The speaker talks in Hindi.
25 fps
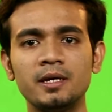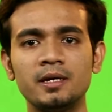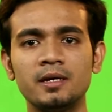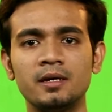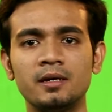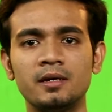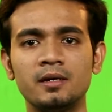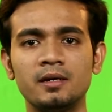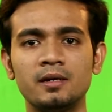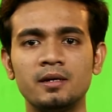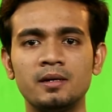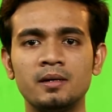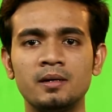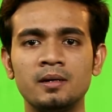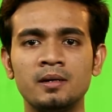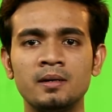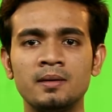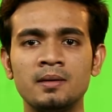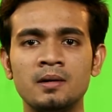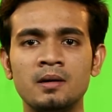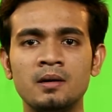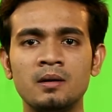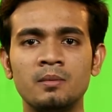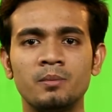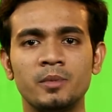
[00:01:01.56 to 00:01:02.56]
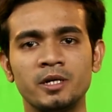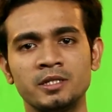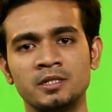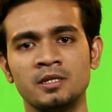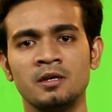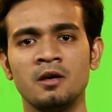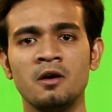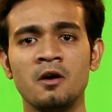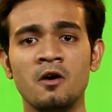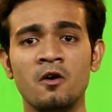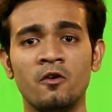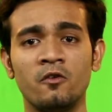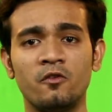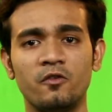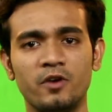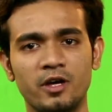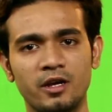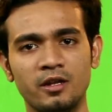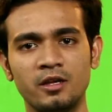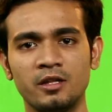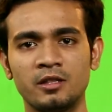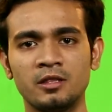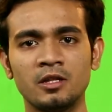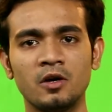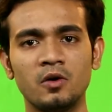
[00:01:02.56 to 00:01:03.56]
भी है बस
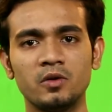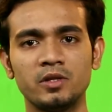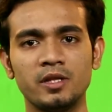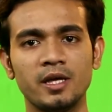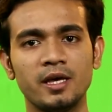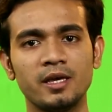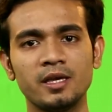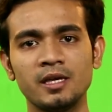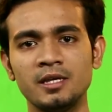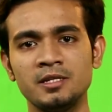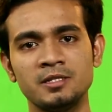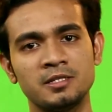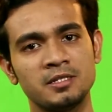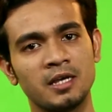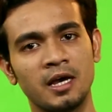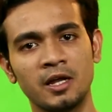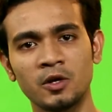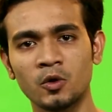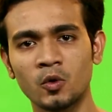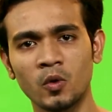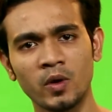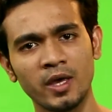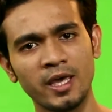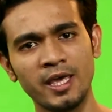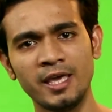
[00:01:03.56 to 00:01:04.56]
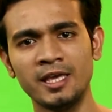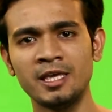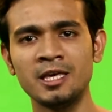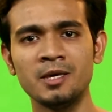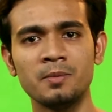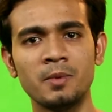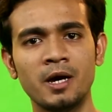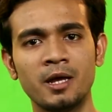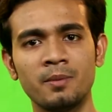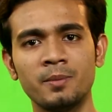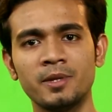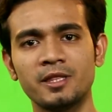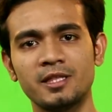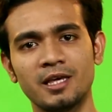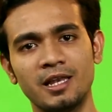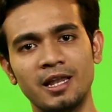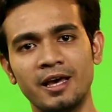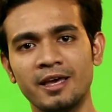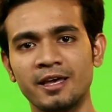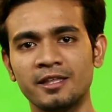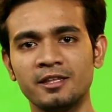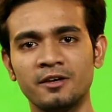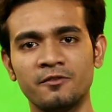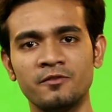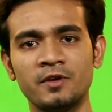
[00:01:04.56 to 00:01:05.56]
फर्क इतना होता है कि इंसान को एक ही बार में
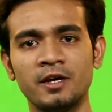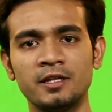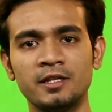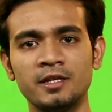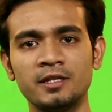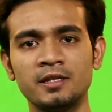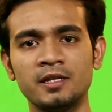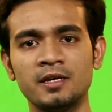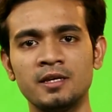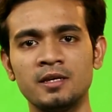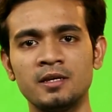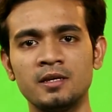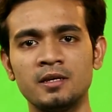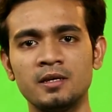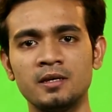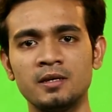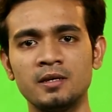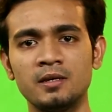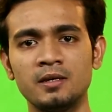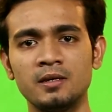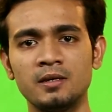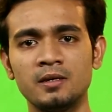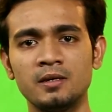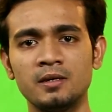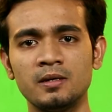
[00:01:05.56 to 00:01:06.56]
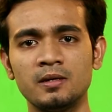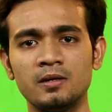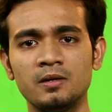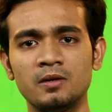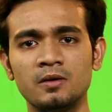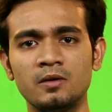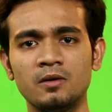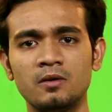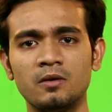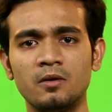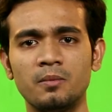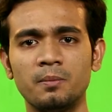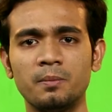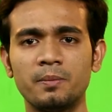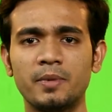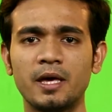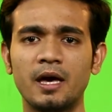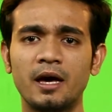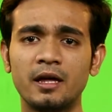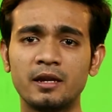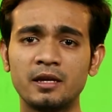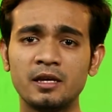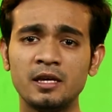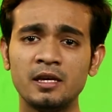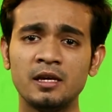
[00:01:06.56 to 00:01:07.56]
जलाया दफना देते हैं
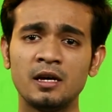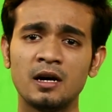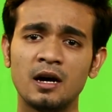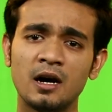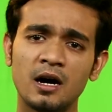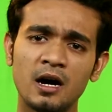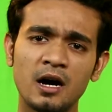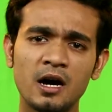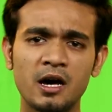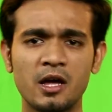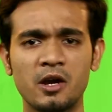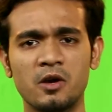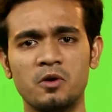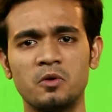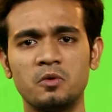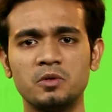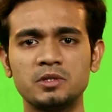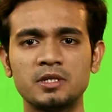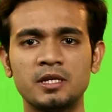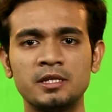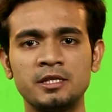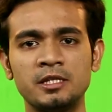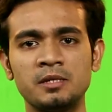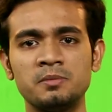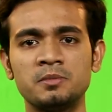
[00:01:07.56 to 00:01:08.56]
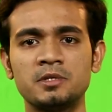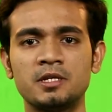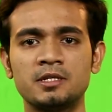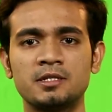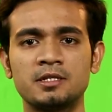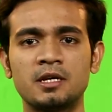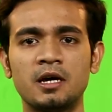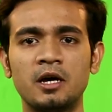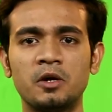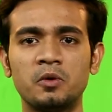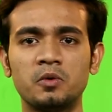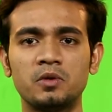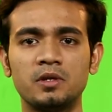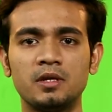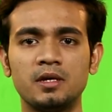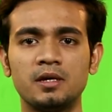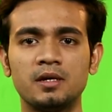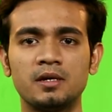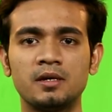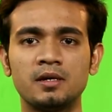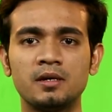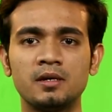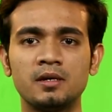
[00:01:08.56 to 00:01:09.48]
प्यार की हर रोज अंतिम संस्कार होती है